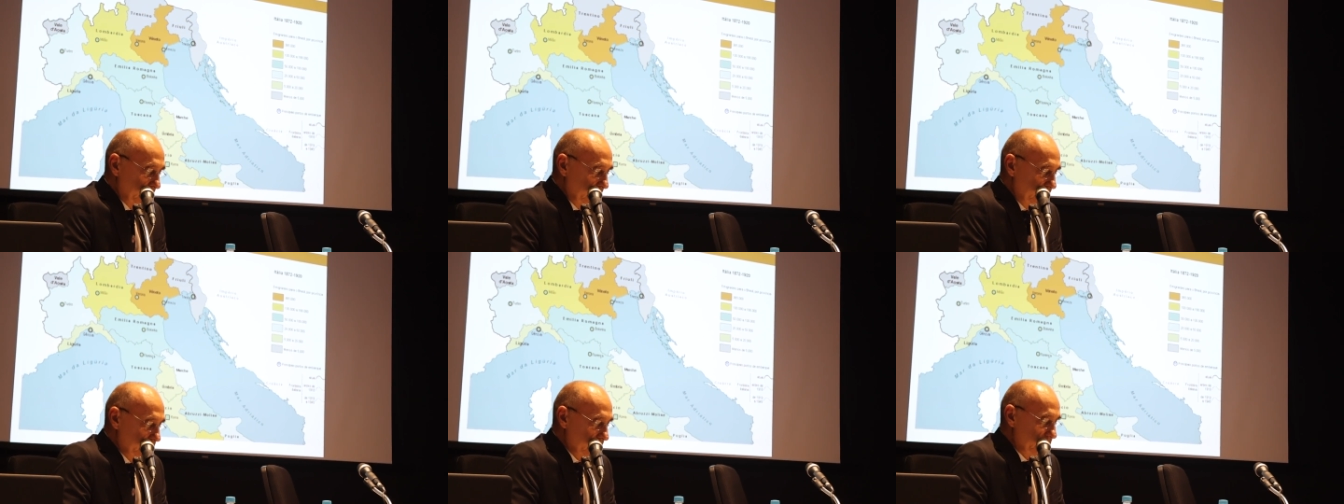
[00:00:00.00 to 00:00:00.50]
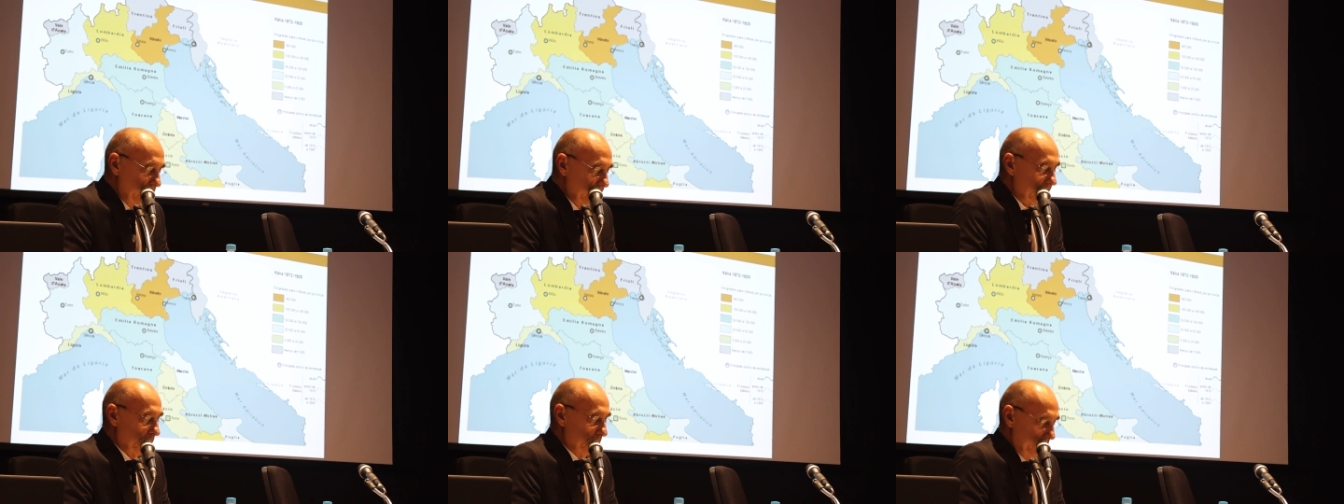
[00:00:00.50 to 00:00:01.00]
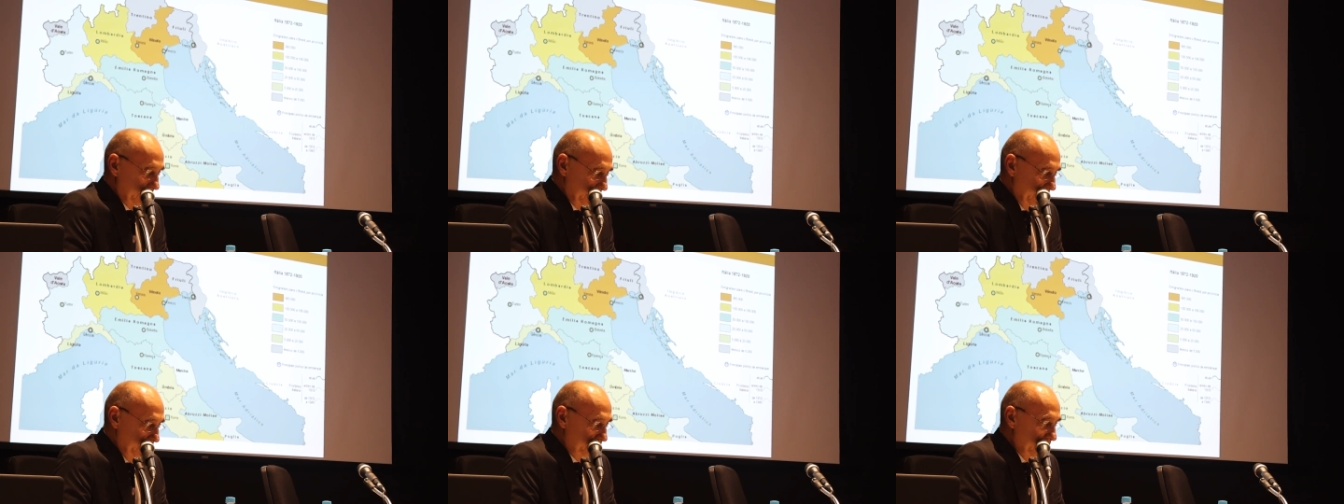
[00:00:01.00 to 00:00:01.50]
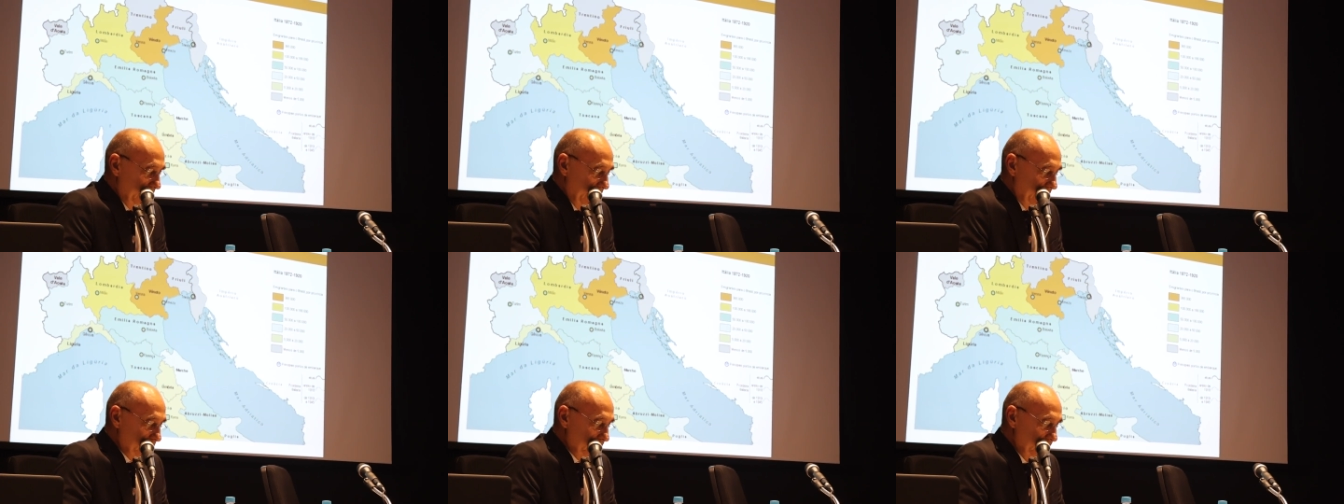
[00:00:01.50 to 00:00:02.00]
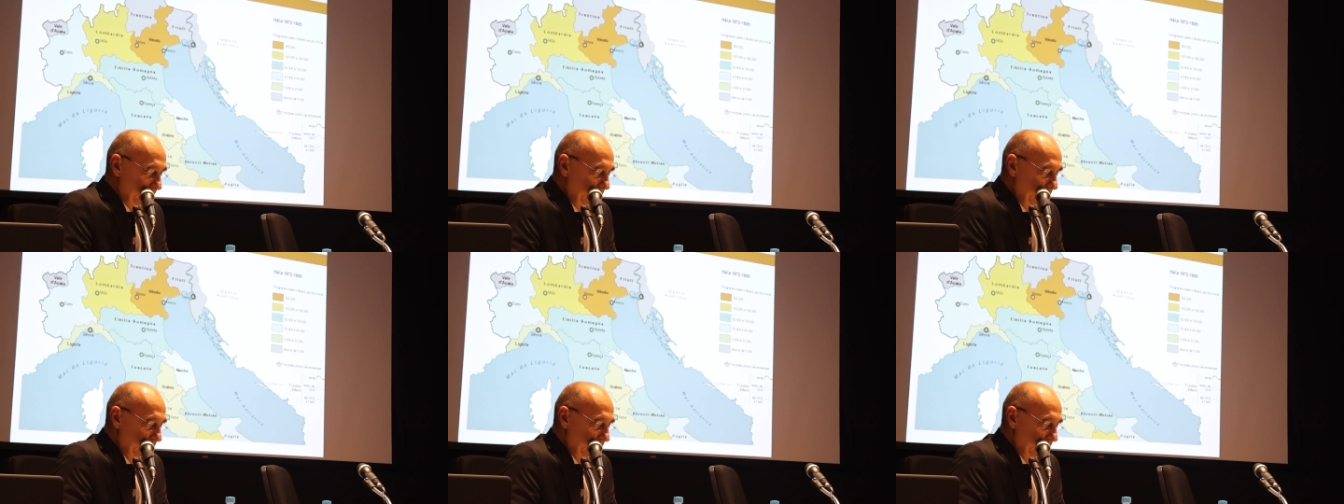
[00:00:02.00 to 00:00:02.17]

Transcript: de um gentleman refinado,